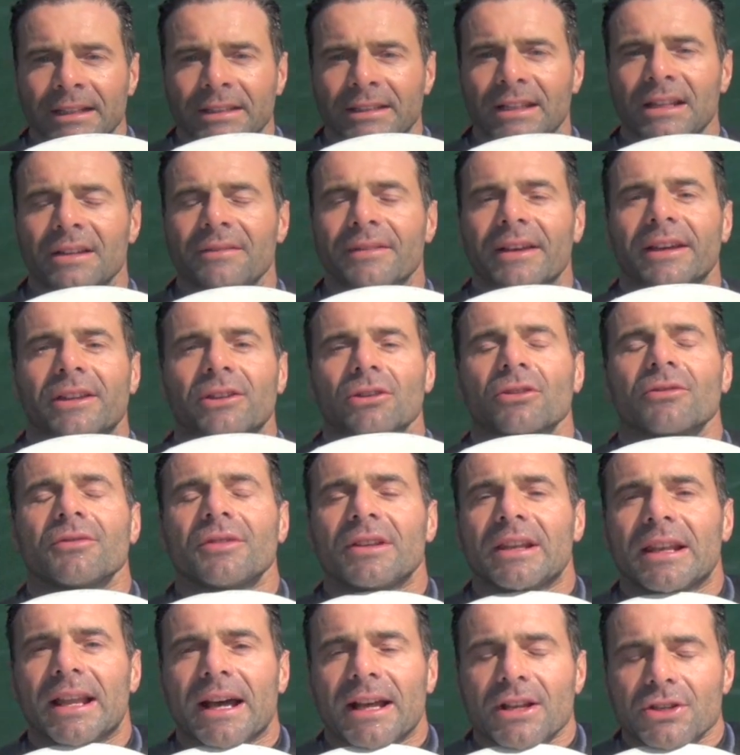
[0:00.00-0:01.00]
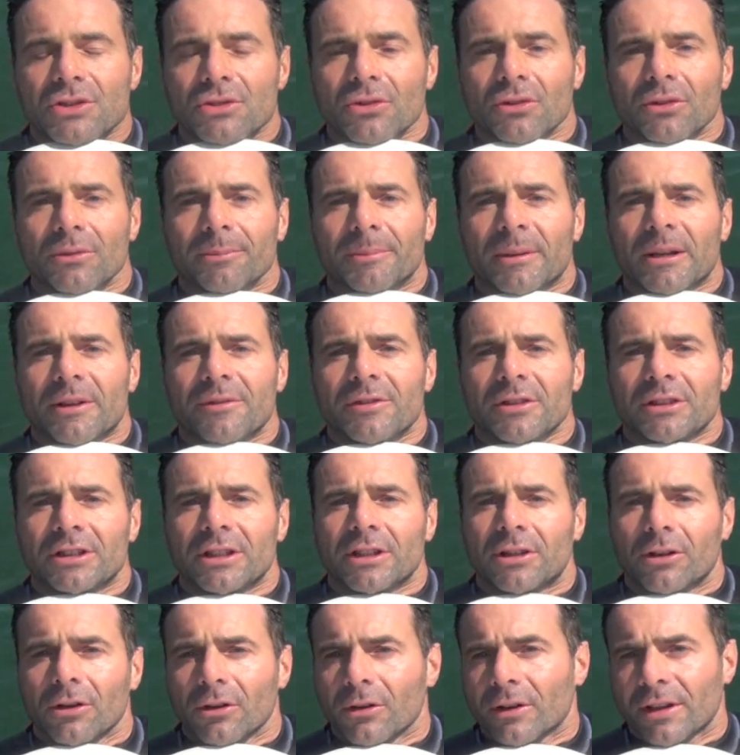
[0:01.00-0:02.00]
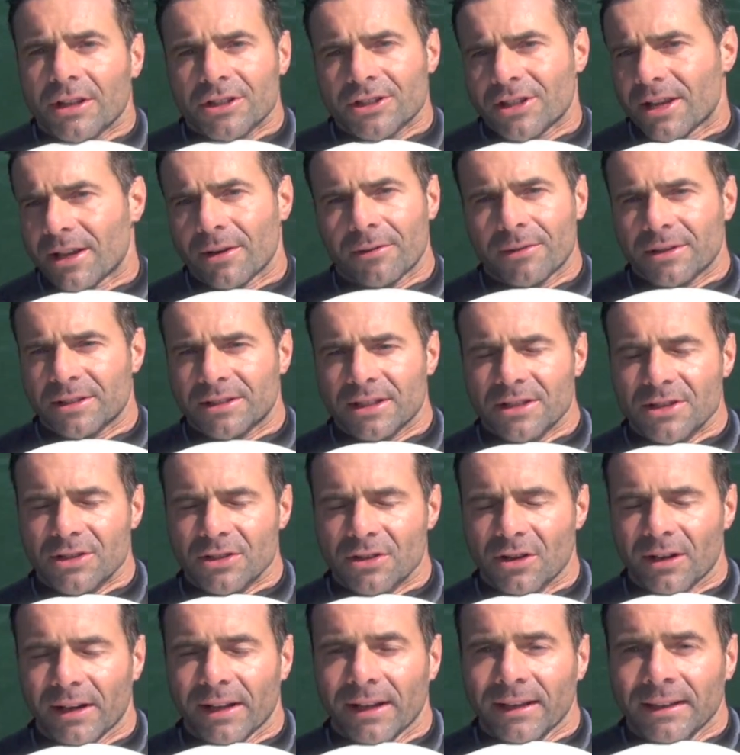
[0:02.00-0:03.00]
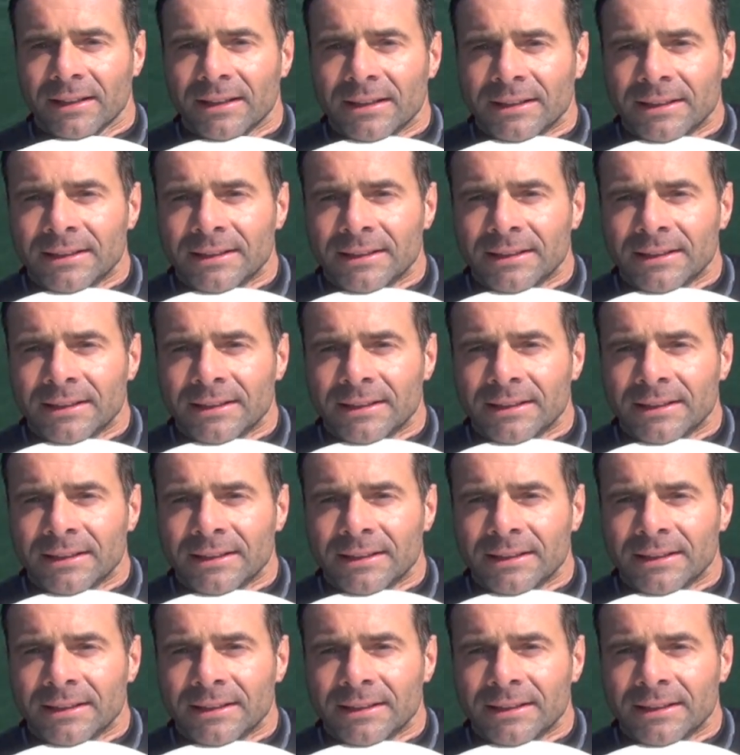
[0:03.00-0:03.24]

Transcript: del vecchio villaggio palafitticolo che c'è in questa zona.